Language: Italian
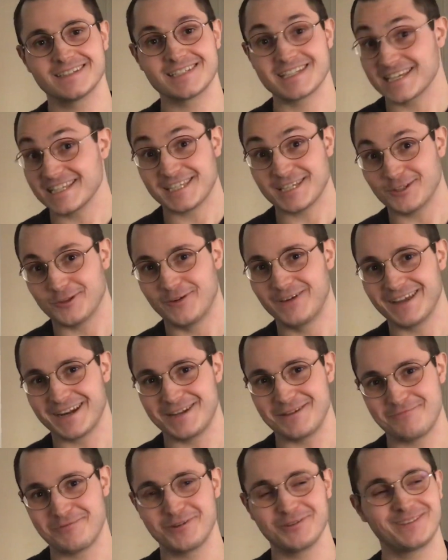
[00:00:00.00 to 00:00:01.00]
senza
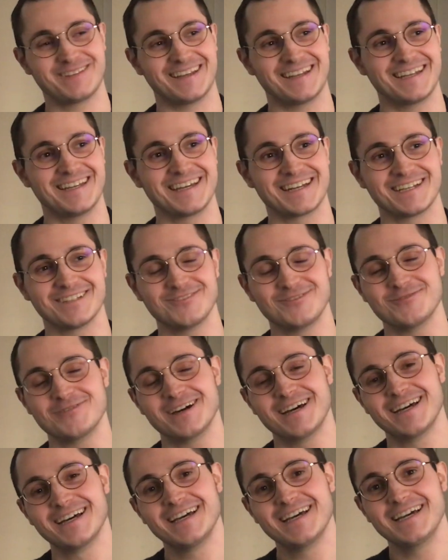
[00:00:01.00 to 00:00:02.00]
doverli più tagliare a
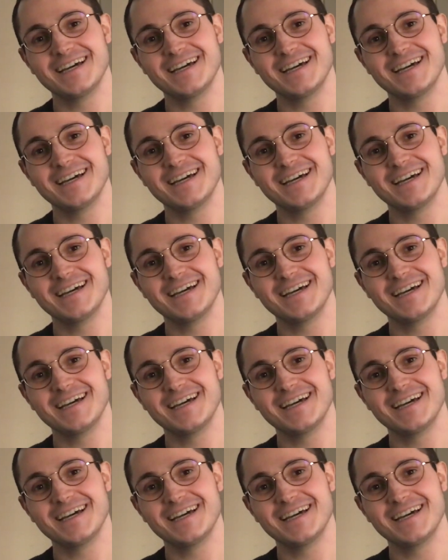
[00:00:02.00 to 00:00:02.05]
due.